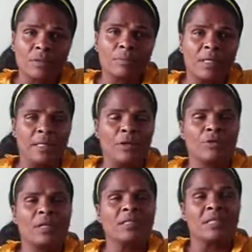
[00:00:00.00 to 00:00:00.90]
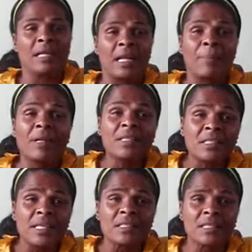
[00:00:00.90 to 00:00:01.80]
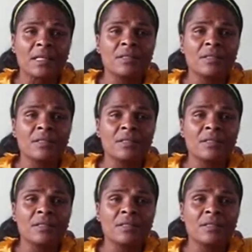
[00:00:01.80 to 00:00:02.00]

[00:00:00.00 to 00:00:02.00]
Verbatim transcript: Me dijeron que le entregaban mi licencia